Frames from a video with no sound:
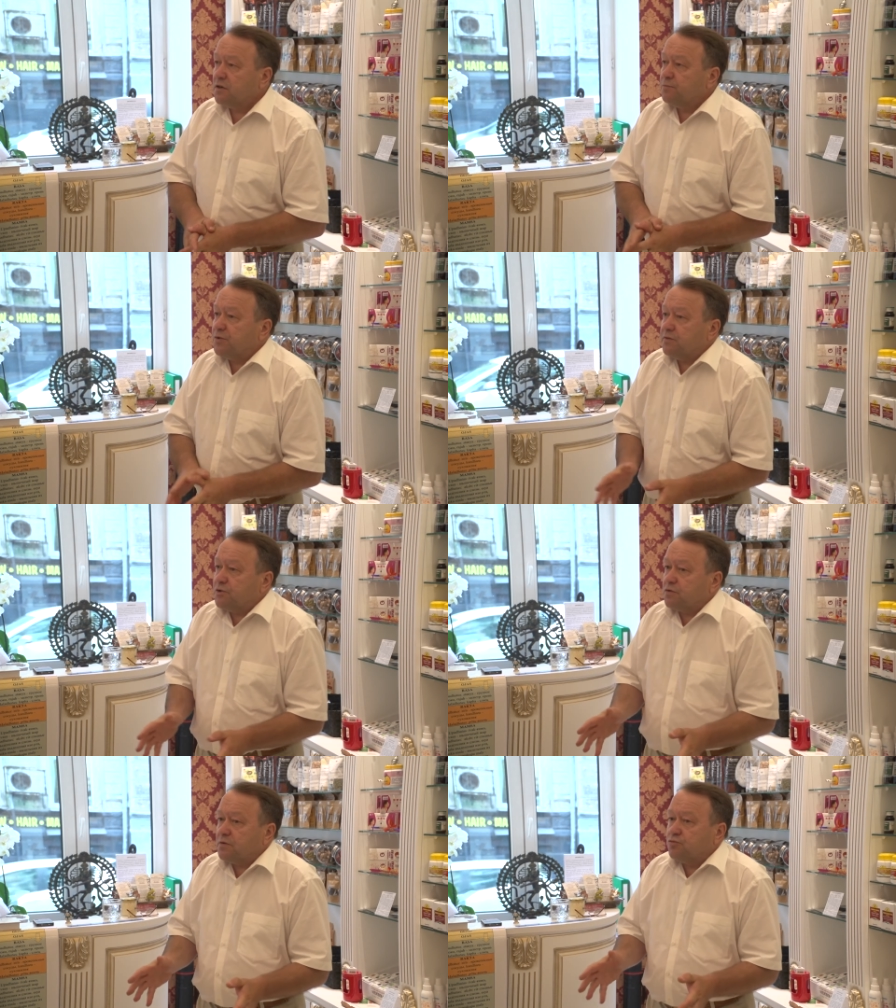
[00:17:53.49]
первое,
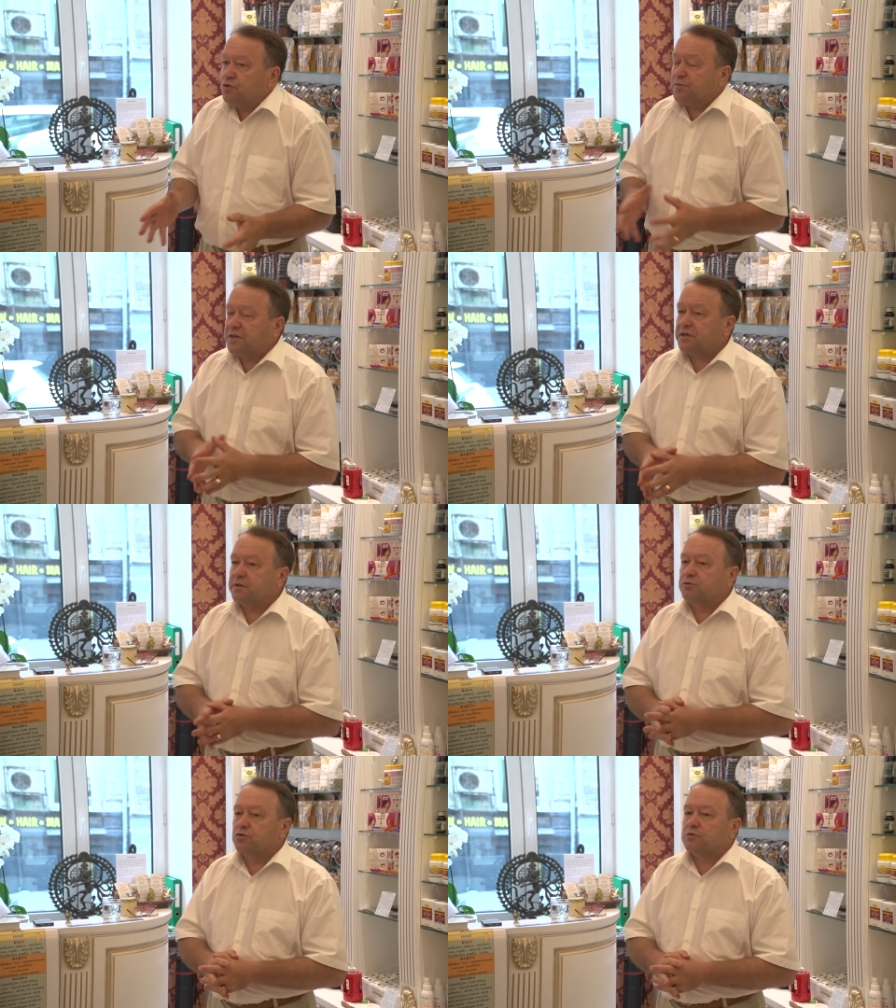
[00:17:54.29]
что вам будет приходить
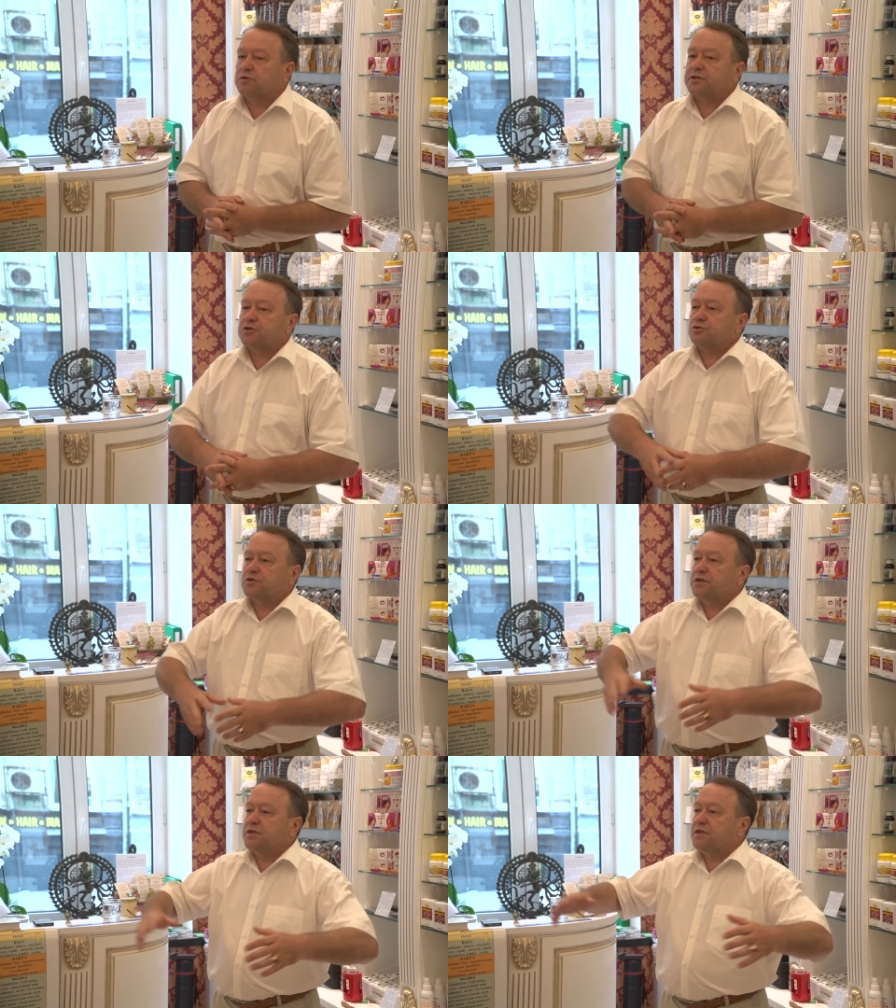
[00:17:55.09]
в голову, это
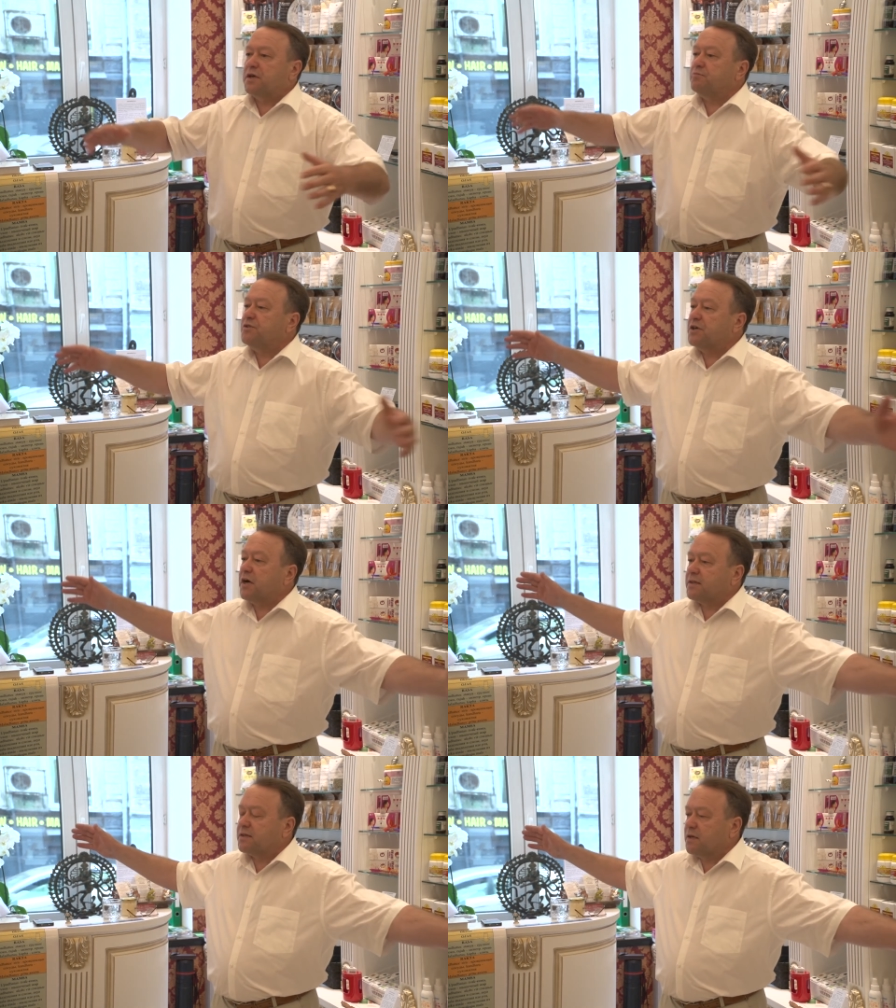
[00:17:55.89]
что-то
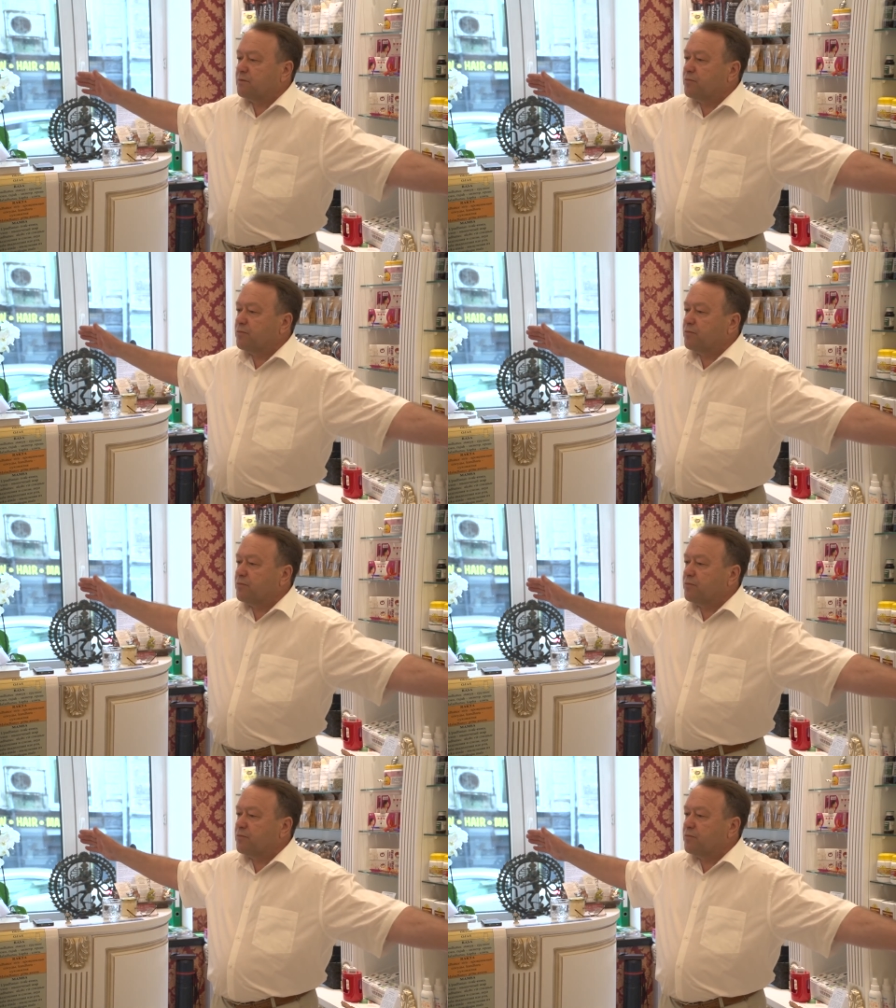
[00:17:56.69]
необъятное,